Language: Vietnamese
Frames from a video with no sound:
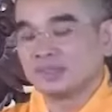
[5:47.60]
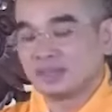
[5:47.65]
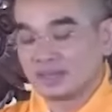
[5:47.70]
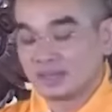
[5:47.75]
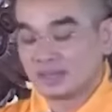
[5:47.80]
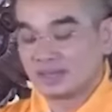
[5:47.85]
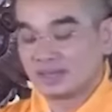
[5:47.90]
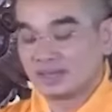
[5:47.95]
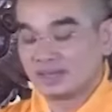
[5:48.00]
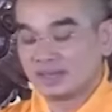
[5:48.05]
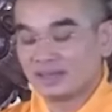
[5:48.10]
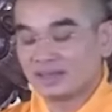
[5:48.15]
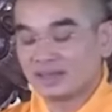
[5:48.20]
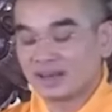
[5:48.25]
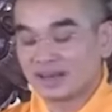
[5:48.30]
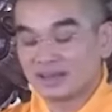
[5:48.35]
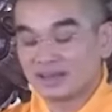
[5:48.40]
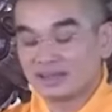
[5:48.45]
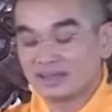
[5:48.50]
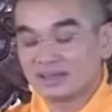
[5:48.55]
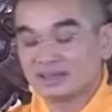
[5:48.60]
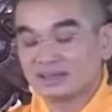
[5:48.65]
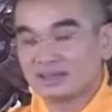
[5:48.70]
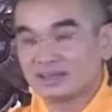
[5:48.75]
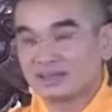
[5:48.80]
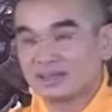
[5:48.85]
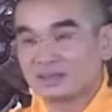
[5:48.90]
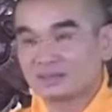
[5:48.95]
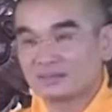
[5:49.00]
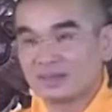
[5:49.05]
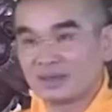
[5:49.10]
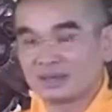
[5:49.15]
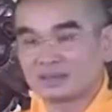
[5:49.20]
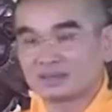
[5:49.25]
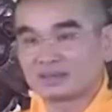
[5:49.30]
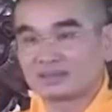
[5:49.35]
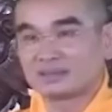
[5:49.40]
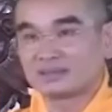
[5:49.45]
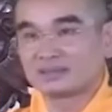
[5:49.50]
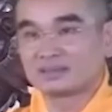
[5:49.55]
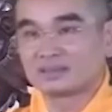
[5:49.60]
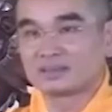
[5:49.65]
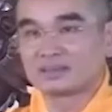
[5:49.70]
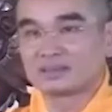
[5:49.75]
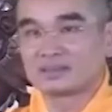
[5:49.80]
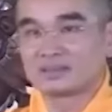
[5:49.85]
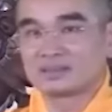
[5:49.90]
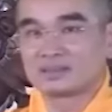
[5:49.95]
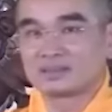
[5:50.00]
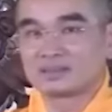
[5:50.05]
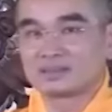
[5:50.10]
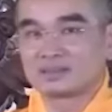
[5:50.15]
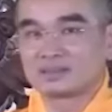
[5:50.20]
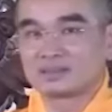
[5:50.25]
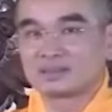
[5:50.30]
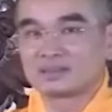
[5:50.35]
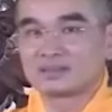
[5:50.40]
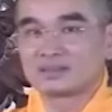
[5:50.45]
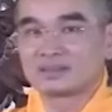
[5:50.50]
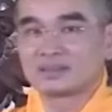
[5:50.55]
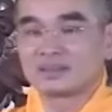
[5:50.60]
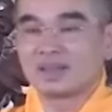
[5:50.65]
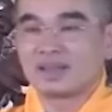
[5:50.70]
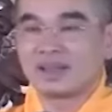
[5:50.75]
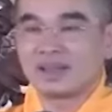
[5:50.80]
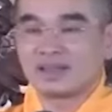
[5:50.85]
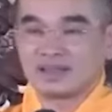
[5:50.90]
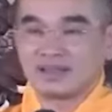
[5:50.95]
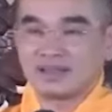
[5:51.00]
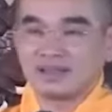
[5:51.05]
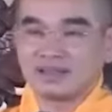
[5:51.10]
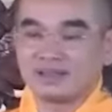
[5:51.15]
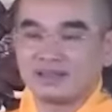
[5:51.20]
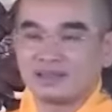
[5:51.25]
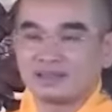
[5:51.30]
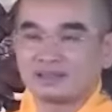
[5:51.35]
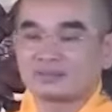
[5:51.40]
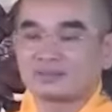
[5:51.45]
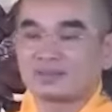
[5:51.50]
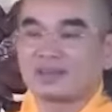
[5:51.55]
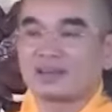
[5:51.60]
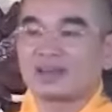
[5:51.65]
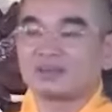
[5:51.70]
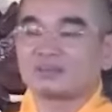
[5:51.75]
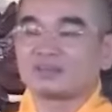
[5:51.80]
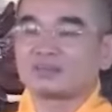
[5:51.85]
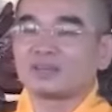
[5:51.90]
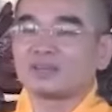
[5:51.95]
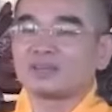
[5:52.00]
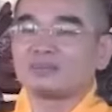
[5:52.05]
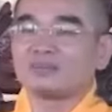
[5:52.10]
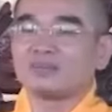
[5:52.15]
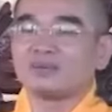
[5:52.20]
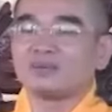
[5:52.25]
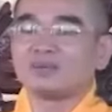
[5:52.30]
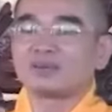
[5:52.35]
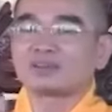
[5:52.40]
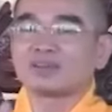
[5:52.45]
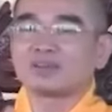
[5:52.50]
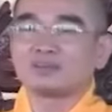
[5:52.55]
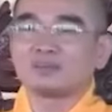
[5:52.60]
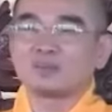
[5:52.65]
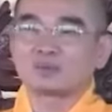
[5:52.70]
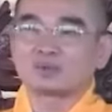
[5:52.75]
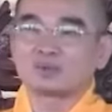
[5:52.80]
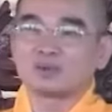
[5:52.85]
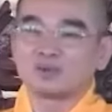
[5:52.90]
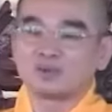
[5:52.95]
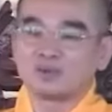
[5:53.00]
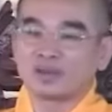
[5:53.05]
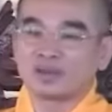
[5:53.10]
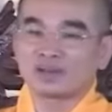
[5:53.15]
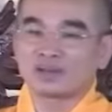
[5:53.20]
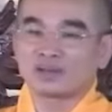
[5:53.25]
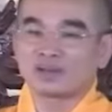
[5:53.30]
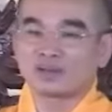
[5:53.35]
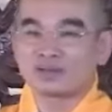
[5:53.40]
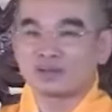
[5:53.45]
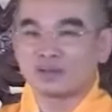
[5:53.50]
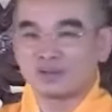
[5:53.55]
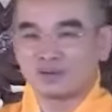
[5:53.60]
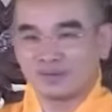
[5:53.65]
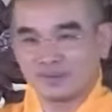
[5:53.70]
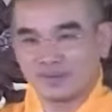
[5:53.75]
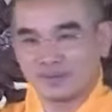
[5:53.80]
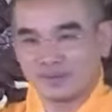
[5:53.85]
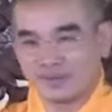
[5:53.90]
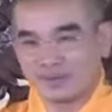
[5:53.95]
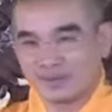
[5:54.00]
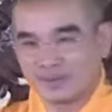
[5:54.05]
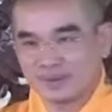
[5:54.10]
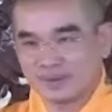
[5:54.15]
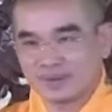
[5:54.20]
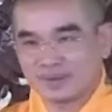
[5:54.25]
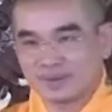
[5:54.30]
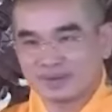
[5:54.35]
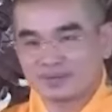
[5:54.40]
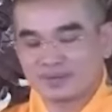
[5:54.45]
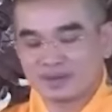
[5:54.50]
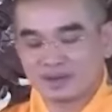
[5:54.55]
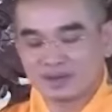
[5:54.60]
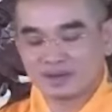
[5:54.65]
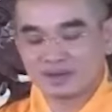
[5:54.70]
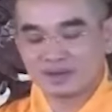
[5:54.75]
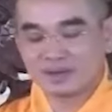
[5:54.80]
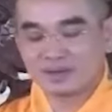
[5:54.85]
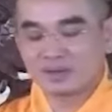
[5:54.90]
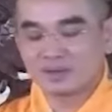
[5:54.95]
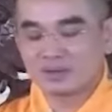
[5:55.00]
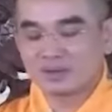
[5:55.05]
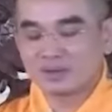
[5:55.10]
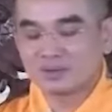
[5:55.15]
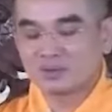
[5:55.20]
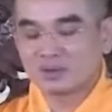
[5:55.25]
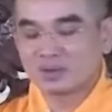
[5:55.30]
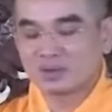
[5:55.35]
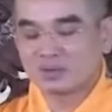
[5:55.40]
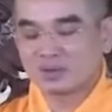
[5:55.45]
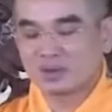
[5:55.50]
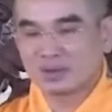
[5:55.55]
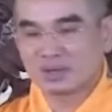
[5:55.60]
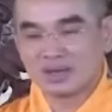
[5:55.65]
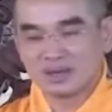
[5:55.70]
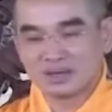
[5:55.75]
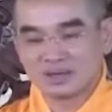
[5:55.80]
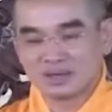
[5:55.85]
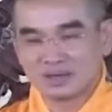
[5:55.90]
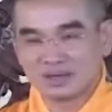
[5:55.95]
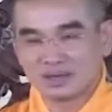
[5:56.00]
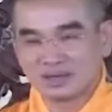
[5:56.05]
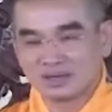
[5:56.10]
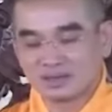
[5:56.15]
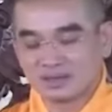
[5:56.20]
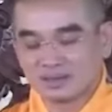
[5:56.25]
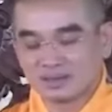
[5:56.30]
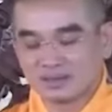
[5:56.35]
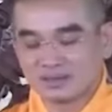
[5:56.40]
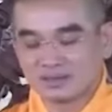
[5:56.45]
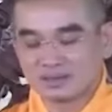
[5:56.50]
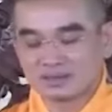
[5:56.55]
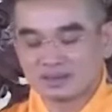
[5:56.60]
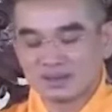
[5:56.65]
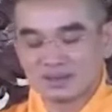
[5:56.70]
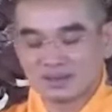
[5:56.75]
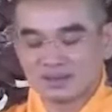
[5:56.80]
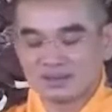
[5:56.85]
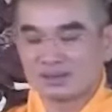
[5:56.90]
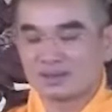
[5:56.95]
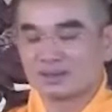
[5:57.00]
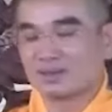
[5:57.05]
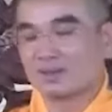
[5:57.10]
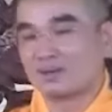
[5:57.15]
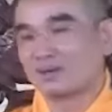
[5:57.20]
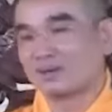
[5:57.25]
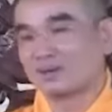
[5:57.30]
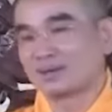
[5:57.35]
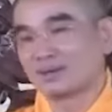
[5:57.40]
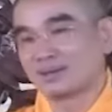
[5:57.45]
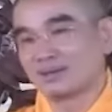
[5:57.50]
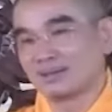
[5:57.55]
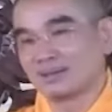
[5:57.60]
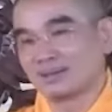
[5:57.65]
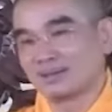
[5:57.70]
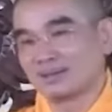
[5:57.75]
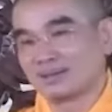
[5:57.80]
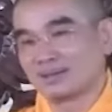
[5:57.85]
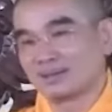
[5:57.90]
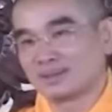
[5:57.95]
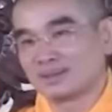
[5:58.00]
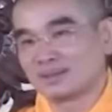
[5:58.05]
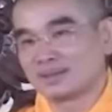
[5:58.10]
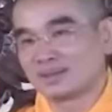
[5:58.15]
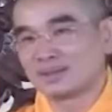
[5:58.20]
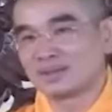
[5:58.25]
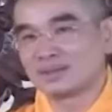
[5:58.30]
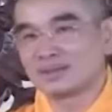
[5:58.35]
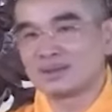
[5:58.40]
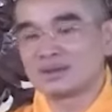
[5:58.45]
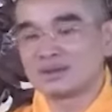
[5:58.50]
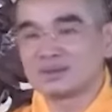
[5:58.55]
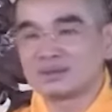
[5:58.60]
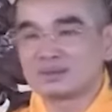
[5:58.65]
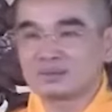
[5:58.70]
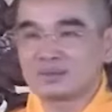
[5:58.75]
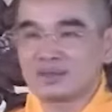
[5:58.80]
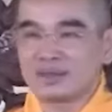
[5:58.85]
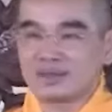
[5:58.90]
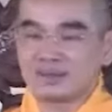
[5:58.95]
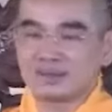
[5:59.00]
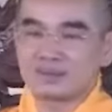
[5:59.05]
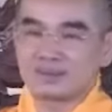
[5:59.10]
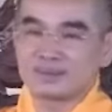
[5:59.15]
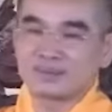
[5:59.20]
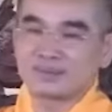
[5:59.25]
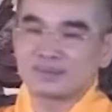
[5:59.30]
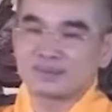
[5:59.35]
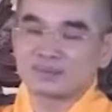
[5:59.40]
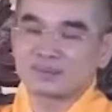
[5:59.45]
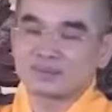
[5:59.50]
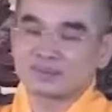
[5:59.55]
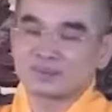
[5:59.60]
Vì vậy là ở đây Đức Phật ngại là chúng ta làm tới làm lui nó thành một thói quen nói dối. Và nói dối nguyện ngoài đời thì nó còn đỡ khổ đi, nói dối trong đạo